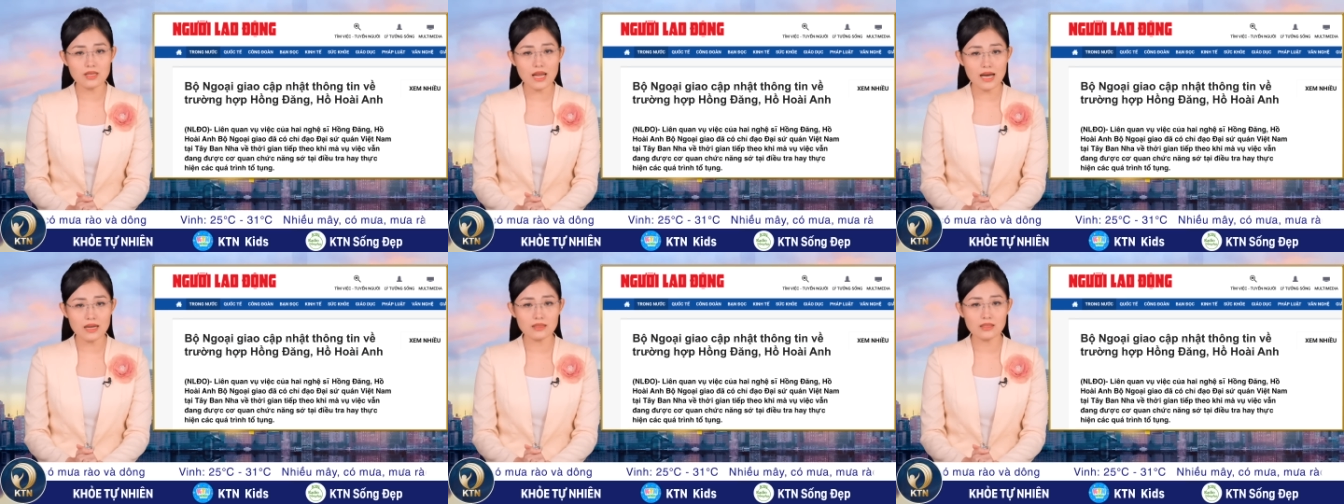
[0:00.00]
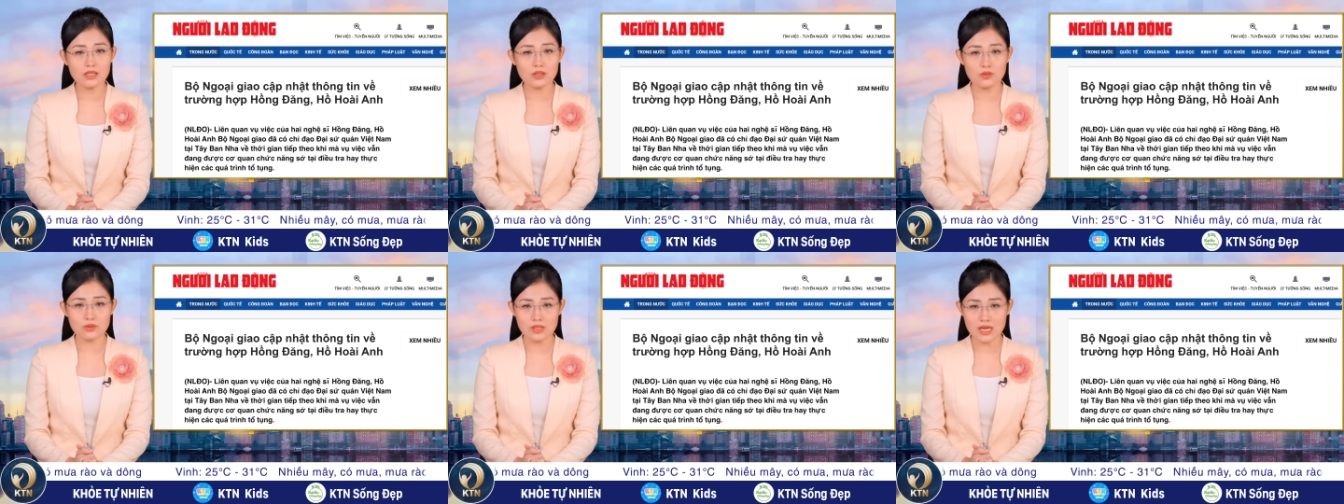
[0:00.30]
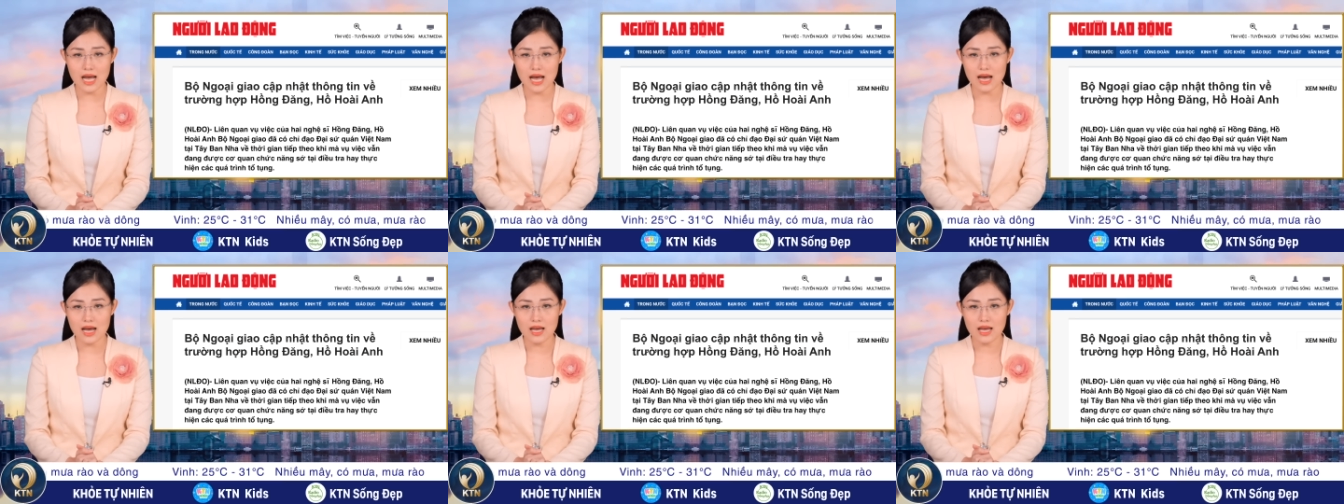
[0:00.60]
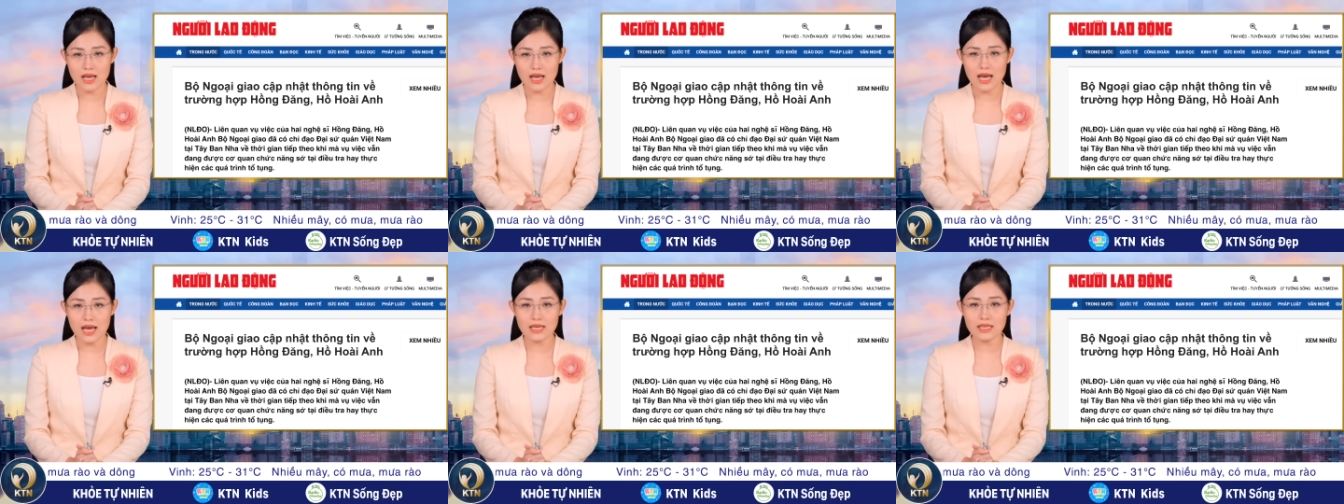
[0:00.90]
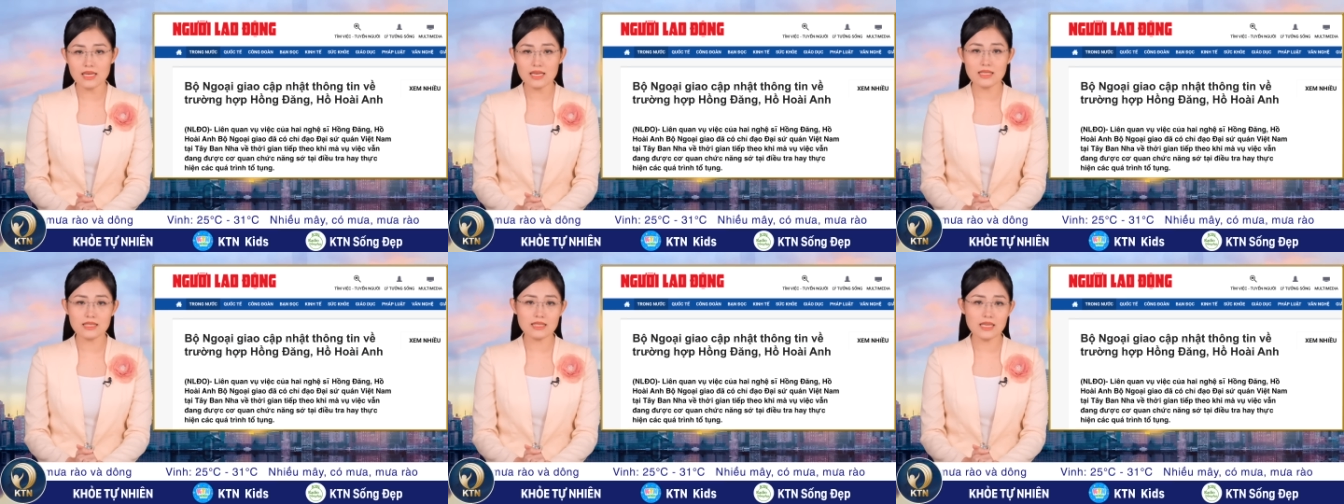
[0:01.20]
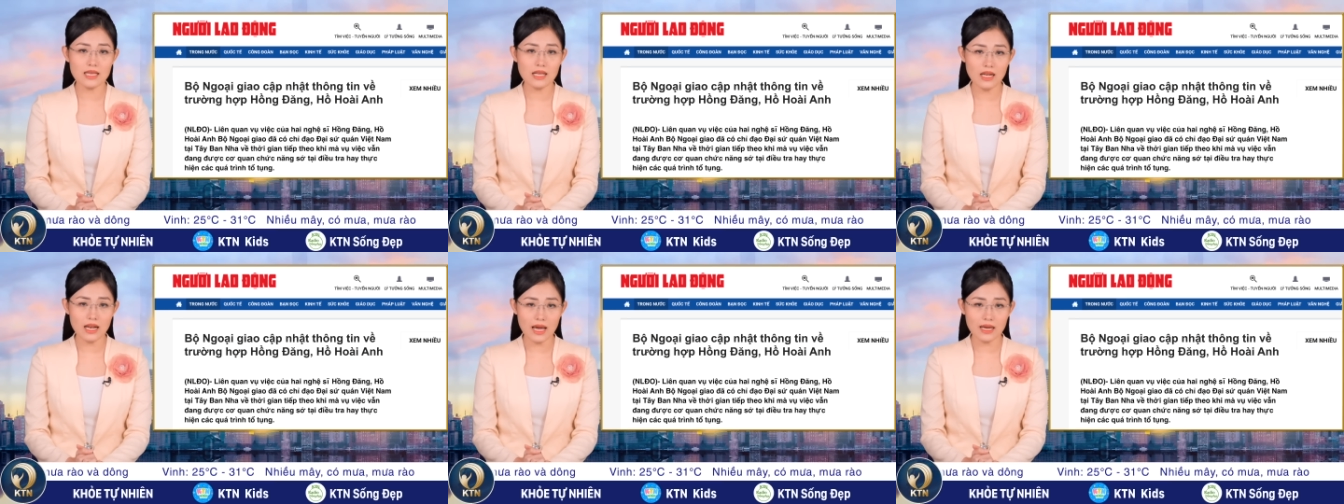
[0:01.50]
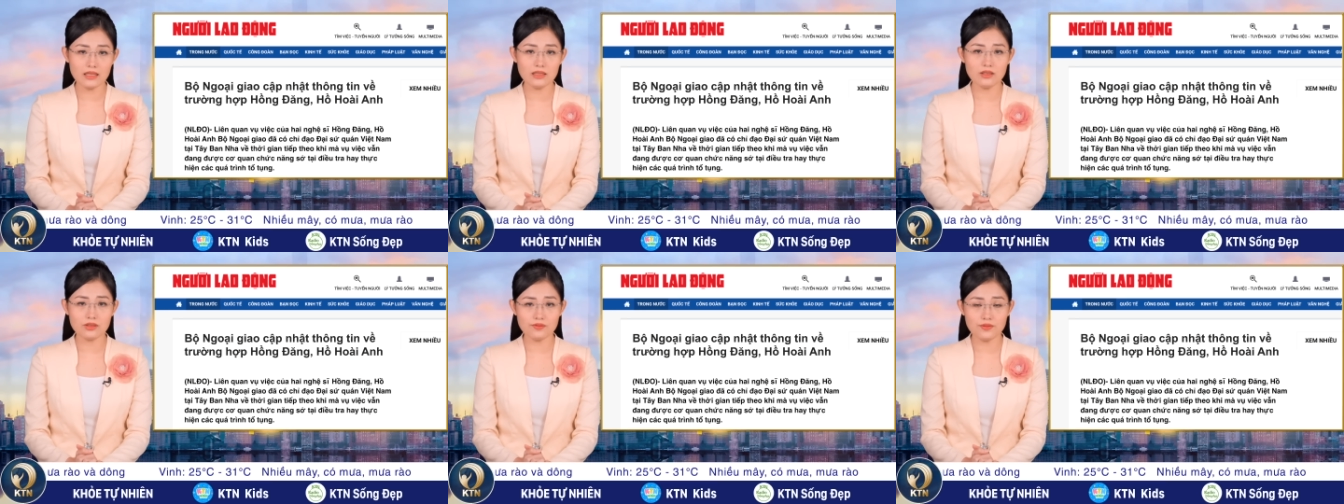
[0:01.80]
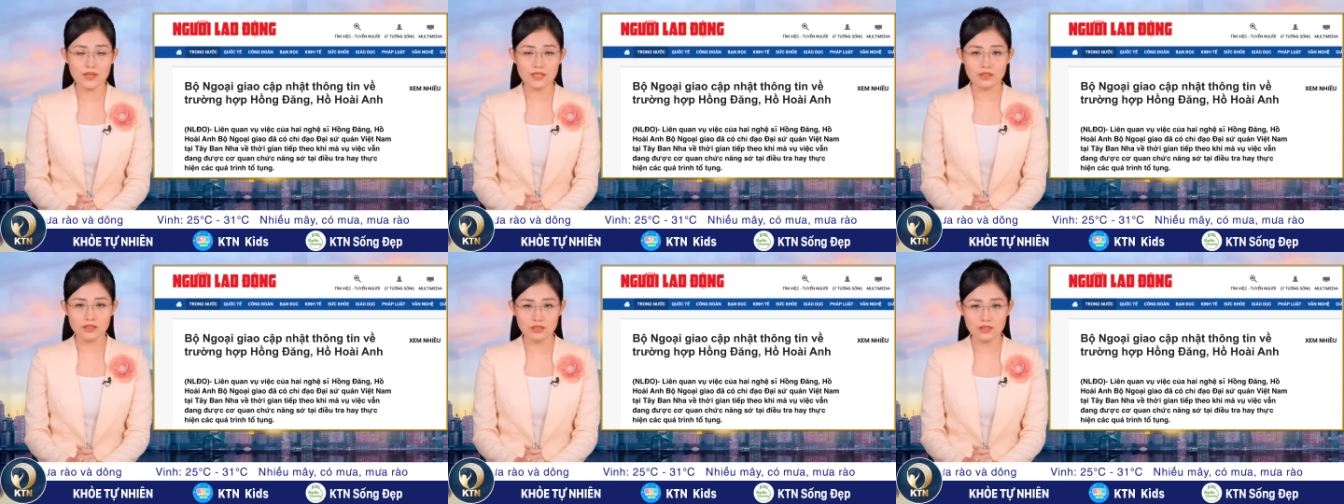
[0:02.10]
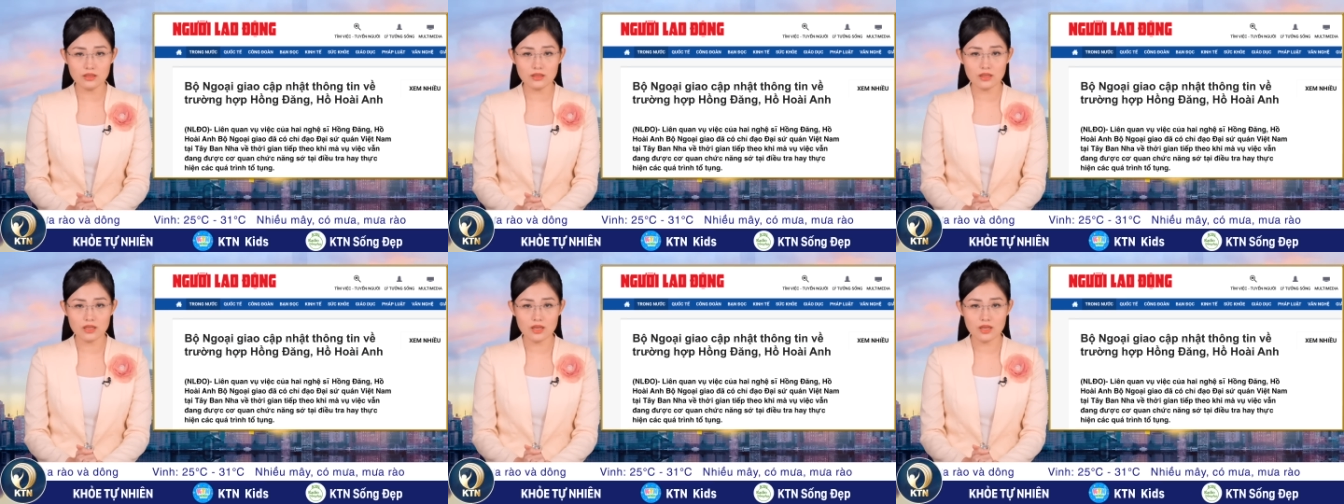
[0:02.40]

đang điều tra, 2 nghệ sĩ lại được về nước?